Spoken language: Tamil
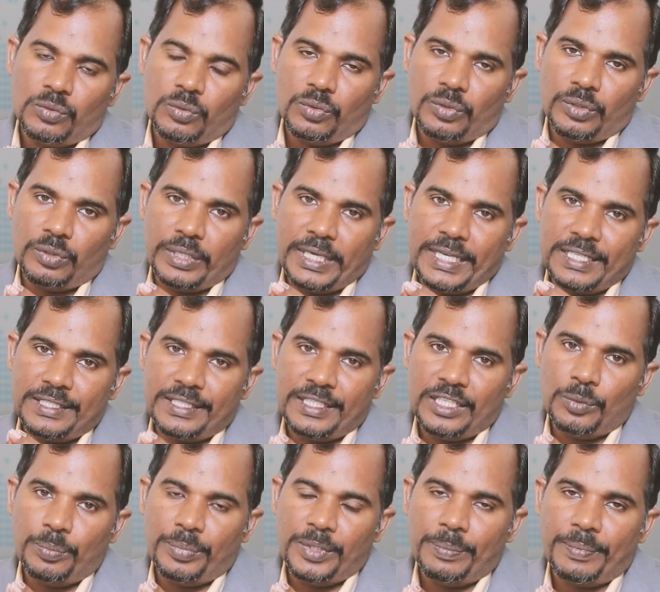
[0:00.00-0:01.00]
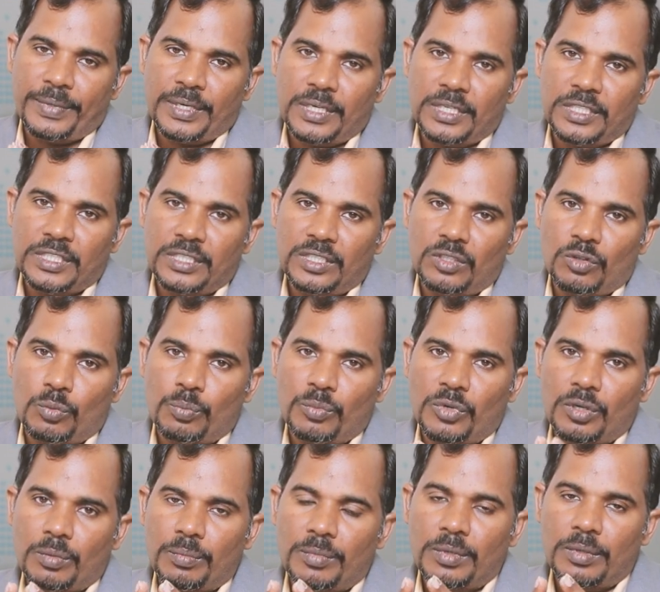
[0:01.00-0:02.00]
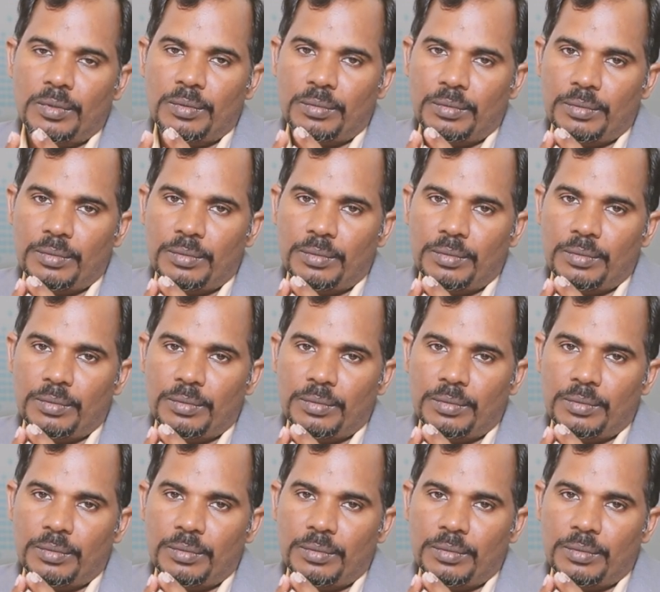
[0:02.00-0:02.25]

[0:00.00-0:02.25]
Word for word: ஸோ எஸ்ஐபி பண்ணுறது ரொம்ப ரொம்ப